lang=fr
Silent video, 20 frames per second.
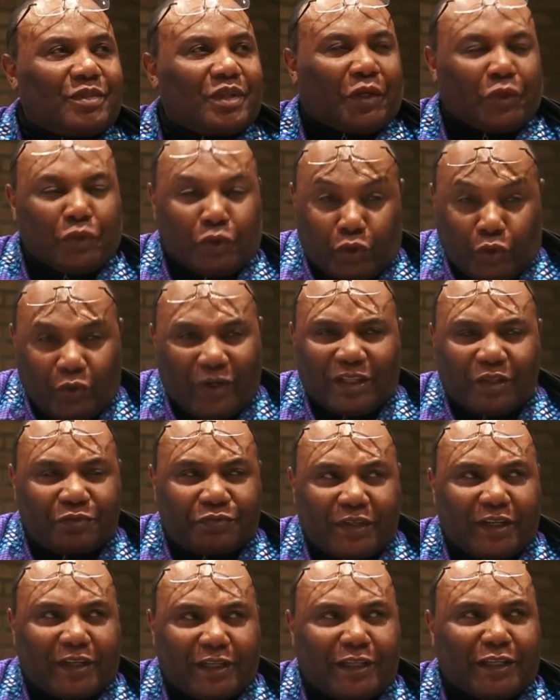que Dieu allait
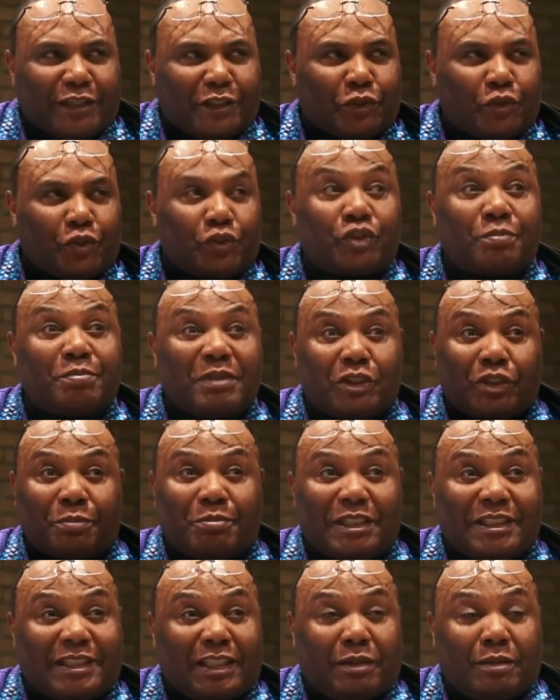faire quelque chose, mais
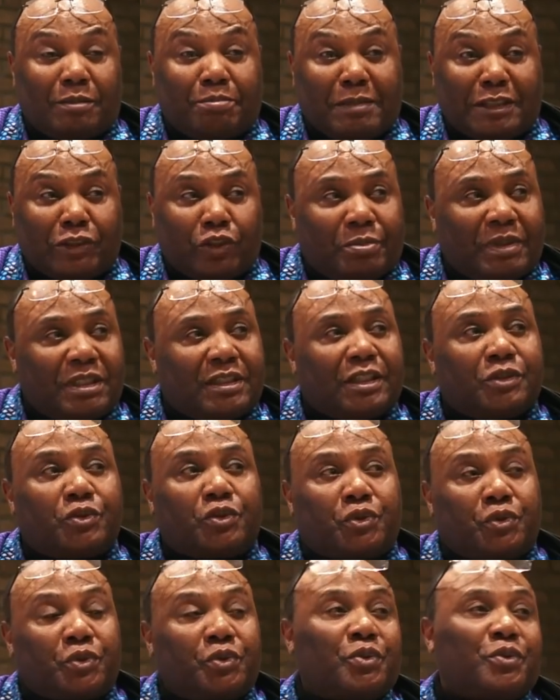je m'étais
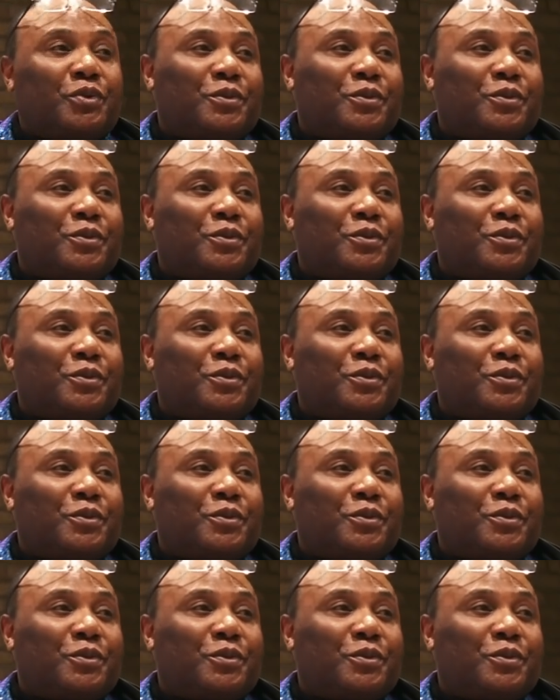tu.